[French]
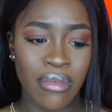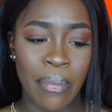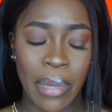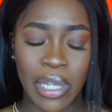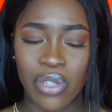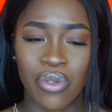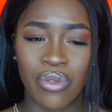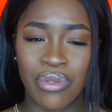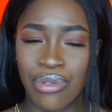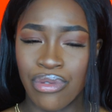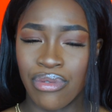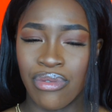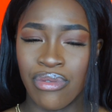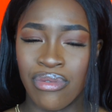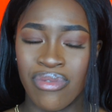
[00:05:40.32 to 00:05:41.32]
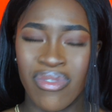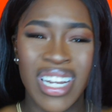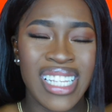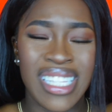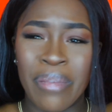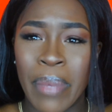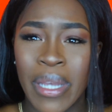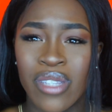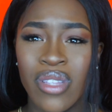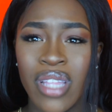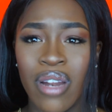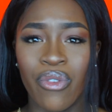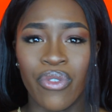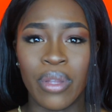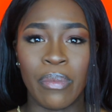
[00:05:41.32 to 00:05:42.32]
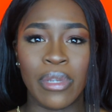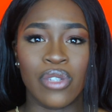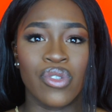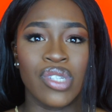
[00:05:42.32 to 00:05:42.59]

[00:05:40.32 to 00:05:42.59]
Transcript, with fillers: parce que voilà c'est personnel en fait parce que